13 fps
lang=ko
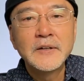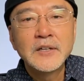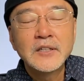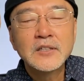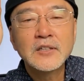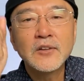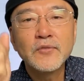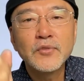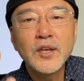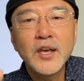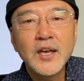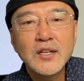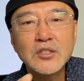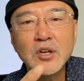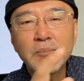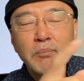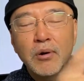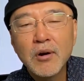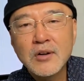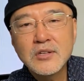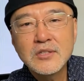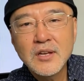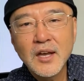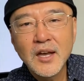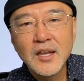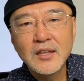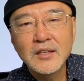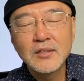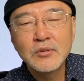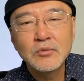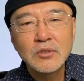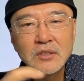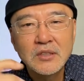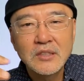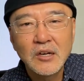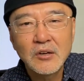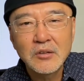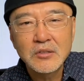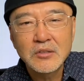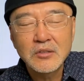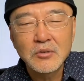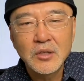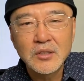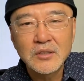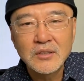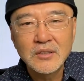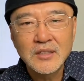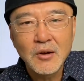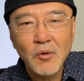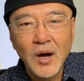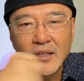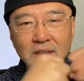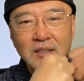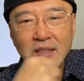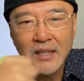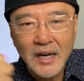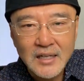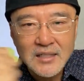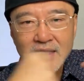그런데 저 페르시아에 있는 그 영권들의 왕들이 나를